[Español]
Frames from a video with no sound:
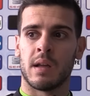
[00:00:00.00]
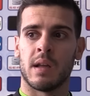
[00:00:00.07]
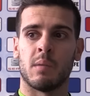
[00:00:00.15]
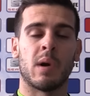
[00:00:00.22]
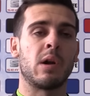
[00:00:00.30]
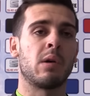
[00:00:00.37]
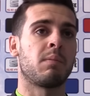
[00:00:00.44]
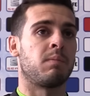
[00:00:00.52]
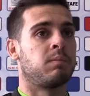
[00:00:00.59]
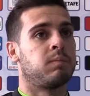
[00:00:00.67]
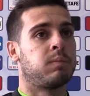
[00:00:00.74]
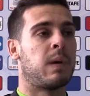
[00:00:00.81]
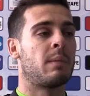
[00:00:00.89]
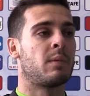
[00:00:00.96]
Y bueno,
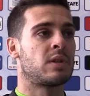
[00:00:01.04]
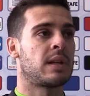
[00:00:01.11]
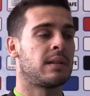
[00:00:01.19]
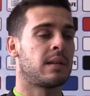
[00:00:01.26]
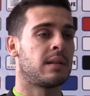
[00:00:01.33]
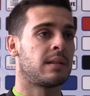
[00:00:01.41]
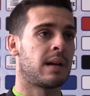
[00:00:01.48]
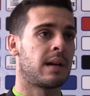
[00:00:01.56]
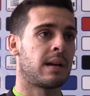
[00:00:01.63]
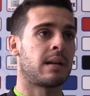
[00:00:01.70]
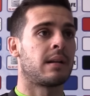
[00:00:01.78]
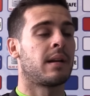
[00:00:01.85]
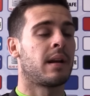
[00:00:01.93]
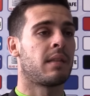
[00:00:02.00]
vamos a
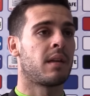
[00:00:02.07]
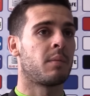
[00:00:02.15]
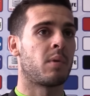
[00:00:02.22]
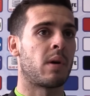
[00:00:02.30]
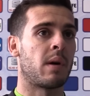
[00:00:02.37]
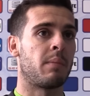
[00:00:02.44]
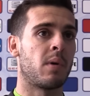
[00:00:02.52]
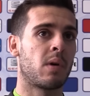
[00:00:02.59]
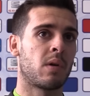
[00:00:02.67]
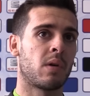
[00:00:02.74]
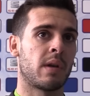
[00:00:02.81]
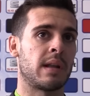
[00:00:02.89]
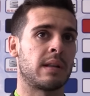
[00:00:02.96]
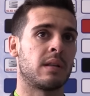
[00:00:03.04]
intentar crecer poco a
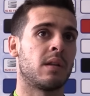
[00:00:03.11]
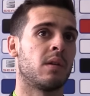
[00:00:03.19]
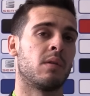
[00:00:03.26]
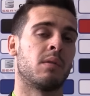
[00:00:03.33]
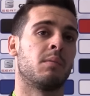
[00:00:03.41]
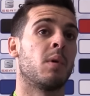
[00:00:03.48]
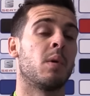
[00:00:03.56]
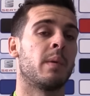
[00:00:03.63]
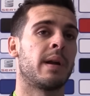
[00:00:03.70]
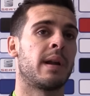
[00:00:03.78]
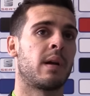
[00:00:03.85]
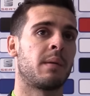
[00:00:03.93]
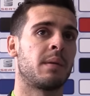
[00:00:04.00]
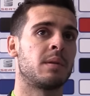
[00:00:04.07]
poco, ya te digo, volver
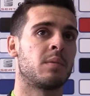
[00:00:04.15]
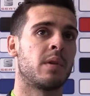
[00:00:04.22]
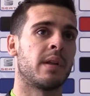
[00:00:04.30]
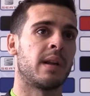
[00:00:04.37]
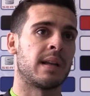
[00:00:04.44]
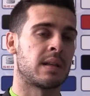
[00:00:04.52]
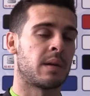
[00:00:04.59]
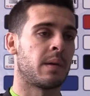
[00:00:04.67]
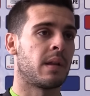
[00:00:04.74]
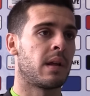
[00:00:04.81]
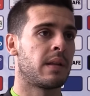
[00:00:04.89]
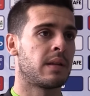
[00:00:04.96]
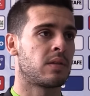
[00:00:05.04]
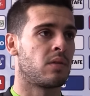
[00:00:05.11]
ahora mismo de las
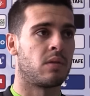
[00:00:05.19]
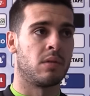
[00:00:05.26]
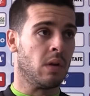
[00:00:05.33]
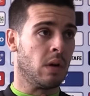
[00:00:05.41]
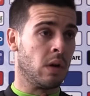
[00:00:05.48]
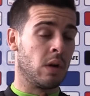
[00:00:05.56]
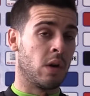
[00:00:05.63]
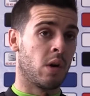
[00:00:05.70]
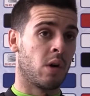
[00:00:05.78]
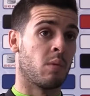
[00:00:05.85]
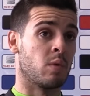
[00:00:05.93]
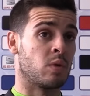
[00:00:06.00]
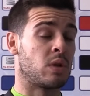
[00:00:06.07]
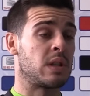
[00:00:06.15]
Navidades con,
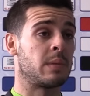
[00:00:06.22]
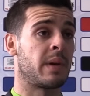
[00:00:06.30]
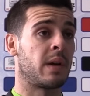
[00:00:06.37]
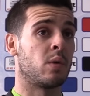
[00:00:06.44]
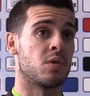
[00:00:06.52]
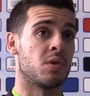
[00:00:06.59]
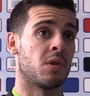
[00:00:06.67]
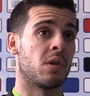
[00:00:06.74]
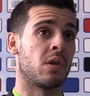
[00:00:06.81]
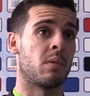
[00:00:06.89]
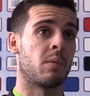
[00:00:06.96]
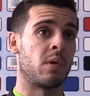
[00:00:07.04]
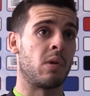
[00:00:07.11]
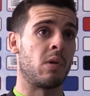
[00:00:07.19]
con muchísima ilusión
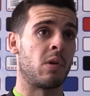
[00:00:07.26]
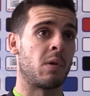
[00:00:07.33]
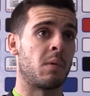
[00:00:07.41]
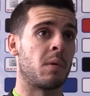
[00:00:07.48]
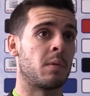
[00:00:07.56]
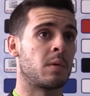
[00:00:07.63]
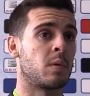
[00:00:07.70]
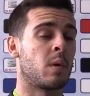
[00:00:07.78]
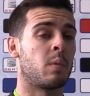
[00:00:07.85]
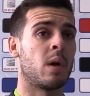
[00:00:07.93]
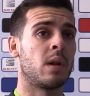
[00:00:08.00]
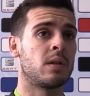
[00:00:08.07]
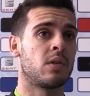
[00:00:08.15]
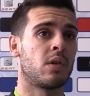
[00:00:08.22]
como, como hemos
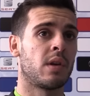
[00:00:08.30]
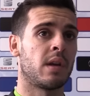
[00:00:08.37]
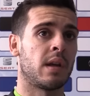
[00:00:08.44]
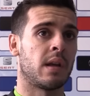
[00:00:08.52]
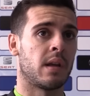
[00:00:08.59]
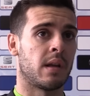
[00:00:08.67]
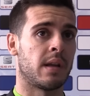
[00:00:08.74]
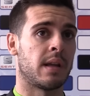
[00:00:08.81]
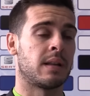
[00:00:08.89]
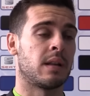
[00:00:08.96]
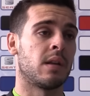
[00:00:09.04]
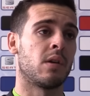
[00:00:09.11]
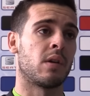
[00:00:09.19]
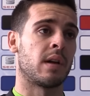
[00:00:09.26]
vuelto y, ya te
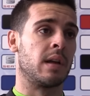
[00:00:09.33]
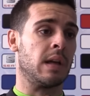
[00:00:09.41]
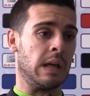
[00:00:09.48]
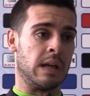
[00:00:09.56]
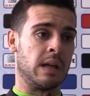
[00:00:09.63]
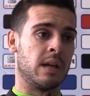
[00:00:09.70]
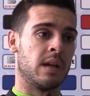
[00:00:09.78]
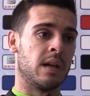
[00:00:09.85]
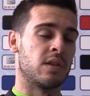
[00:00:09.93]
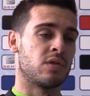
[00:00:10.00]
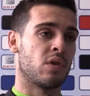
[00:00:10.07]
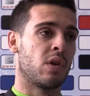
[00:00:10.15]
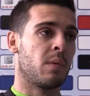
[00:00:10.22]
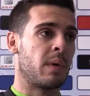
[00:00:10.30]
digo que
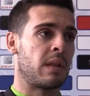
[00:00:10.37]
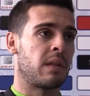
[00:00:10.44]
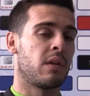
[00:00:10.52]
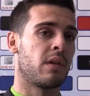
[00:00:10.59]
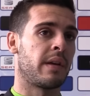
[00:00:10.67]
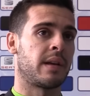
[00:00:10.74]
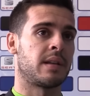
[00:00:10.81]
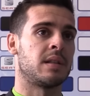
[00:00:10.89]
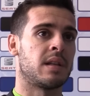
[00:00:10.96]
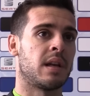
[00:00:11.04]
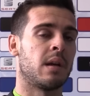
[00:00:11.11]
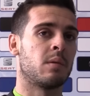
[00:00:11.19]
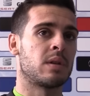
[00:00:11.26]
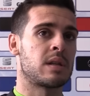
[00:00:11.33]
estoy convencido de que si
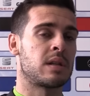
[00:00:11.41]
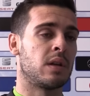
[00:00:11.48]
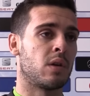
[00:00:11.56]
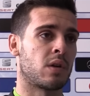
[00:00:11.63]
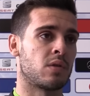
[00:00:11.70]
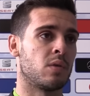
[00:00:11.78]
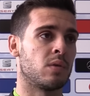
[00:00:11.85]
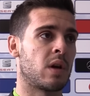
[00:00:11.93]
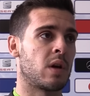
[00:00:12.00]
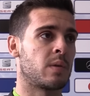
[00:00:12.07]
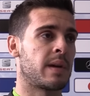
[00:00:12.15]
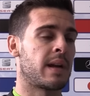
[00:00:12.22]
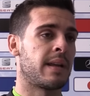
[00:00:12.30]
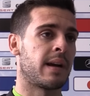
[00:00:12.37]
seguimos así los
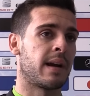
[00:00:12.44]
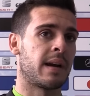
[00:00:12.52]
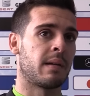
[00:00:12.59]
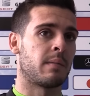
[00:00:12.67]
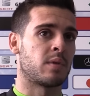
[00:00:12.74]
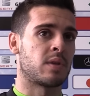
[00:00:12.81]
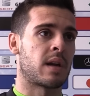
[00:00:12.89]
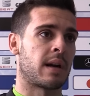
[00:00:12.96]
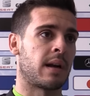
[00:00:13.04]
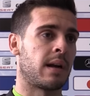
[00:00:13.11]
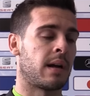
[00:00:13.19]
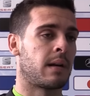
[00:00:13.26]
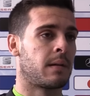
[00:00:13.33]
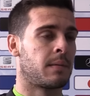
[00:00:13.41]
resultados van a llegar y vamos a
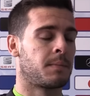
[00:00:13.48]
arrancar.